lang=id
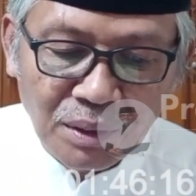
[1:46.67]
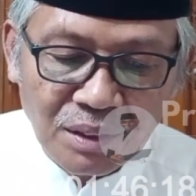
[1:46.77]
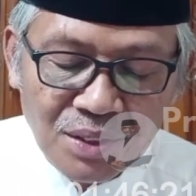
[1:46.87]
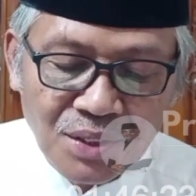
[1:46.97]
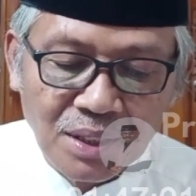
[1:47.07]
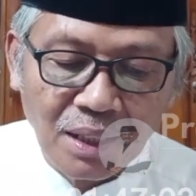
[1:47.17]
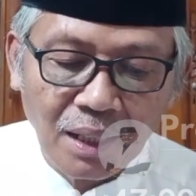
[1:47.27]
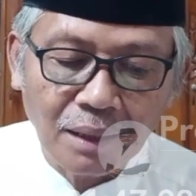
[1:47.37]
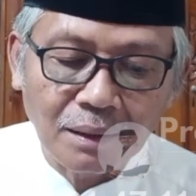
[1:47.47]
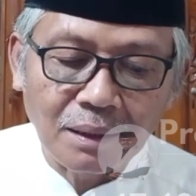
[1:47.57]
min
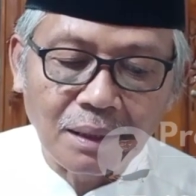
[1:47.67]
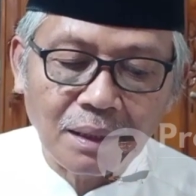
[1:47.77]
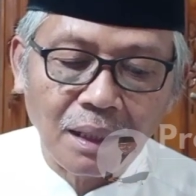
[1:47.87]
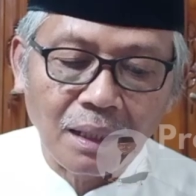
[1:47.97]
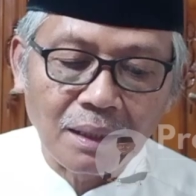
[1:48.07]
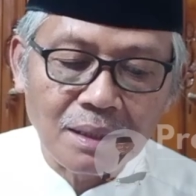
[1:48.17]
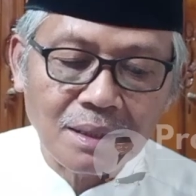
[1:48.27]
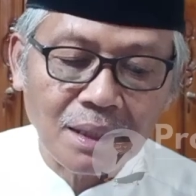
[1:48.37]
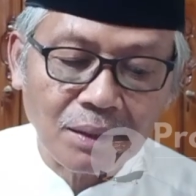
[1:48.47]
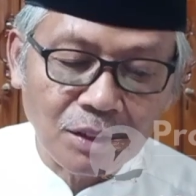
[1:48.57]
sihatika
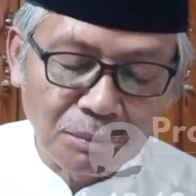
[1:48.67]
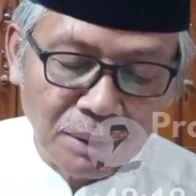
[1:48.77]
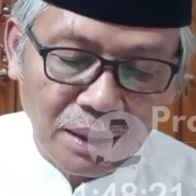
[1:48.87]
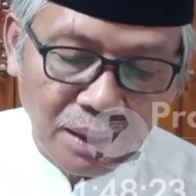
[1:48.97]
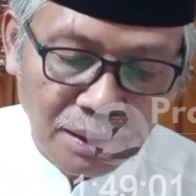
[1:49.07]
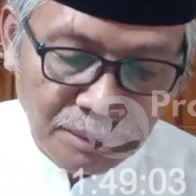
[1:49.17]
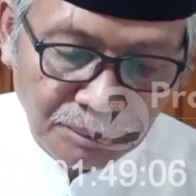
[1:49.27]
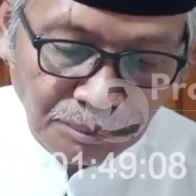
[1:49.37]
lisaqomika